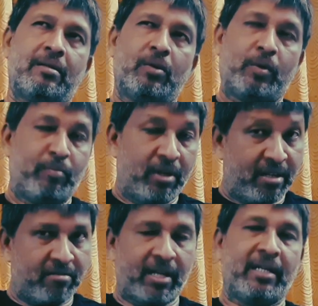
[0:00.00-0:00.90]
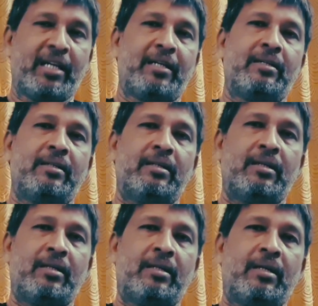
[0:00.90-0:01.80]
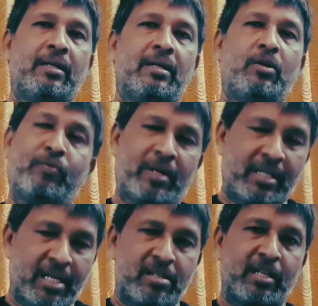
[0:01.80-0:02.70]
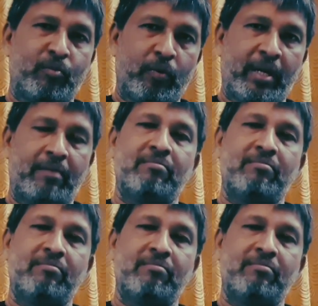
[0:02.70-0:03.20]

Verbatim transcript: ஒரு ப்ரில்லியன்ட் ரைட்டிங் ஒரு ஃபண்டாஸ்டிக் மூவி